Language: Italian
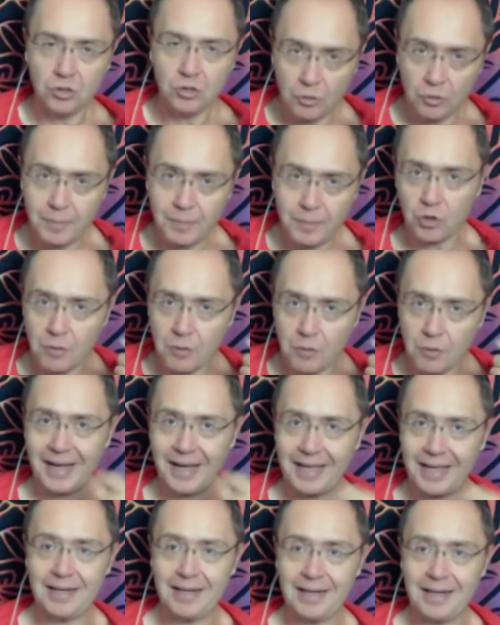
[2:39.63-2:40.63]
dobbiamo
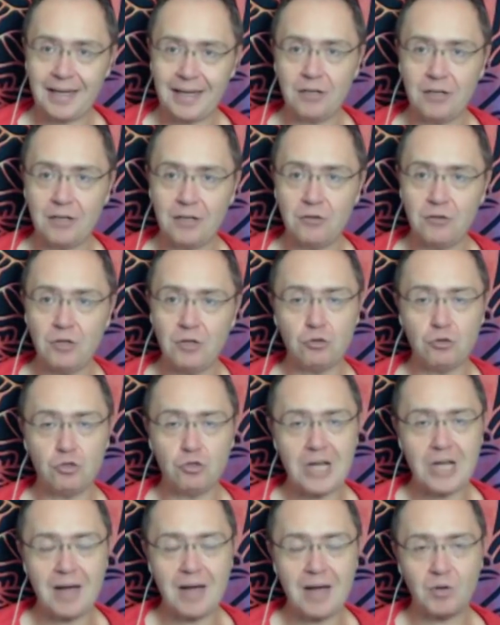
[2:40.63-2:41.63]
comprendere che noi
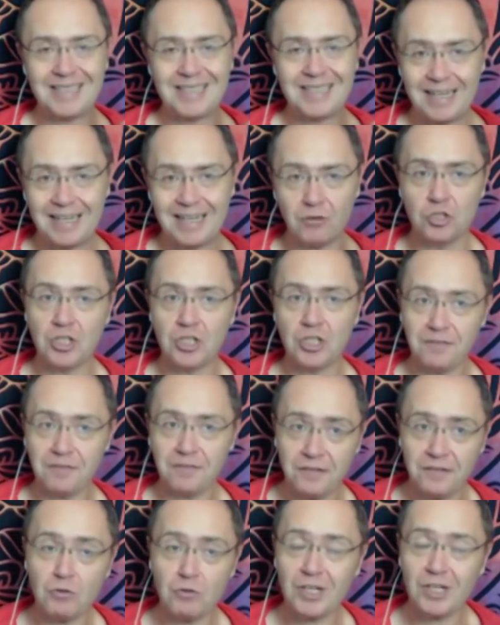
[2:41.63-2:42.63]
riusciamo a stravolgere
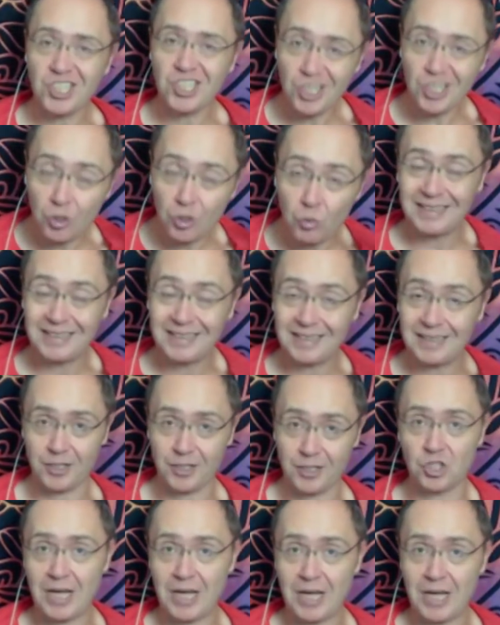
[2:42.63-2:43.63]
fino al
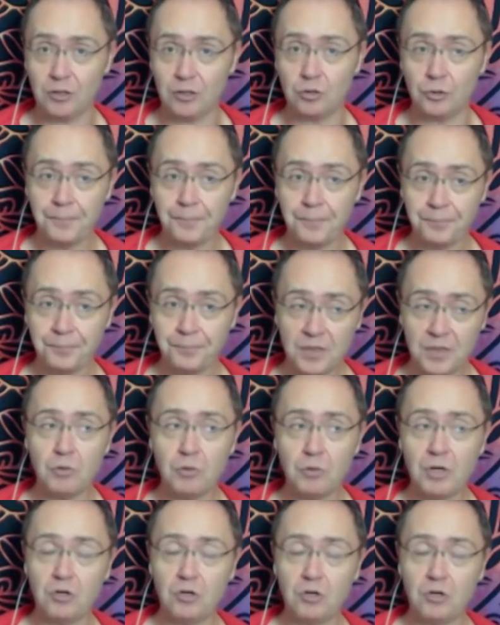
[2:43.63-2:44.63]
50%
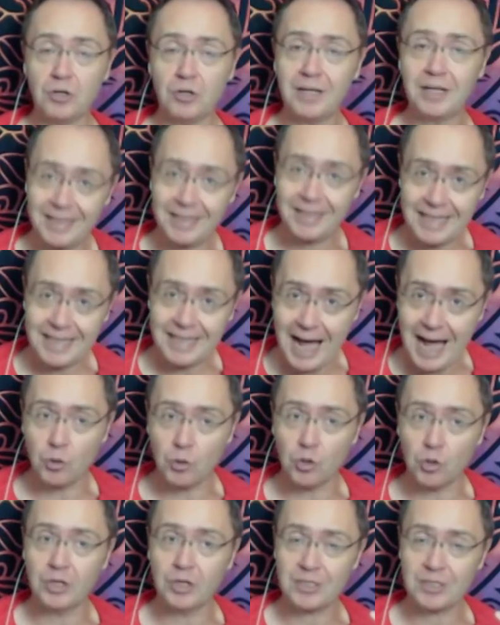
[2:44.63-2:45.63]
di quello che
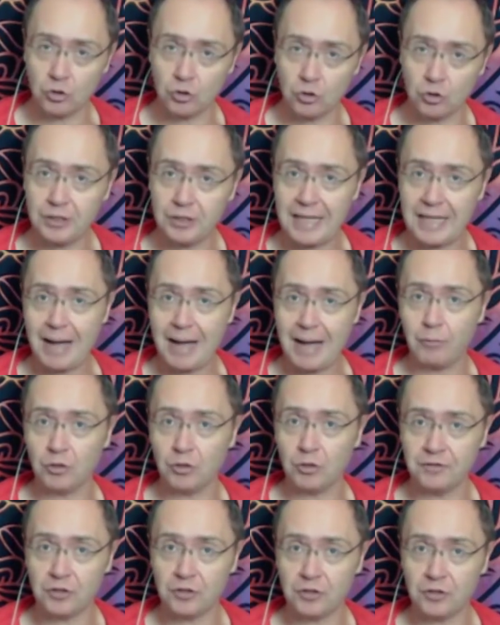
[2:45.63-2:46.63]
vediamo, che ascoltiamo
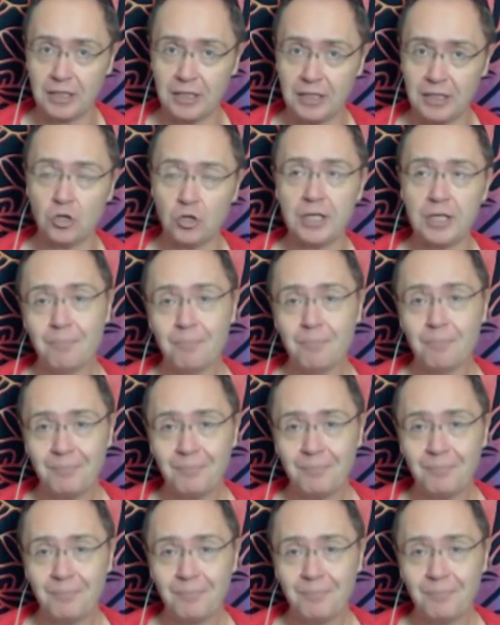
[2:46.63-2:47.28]
di fronte a noi,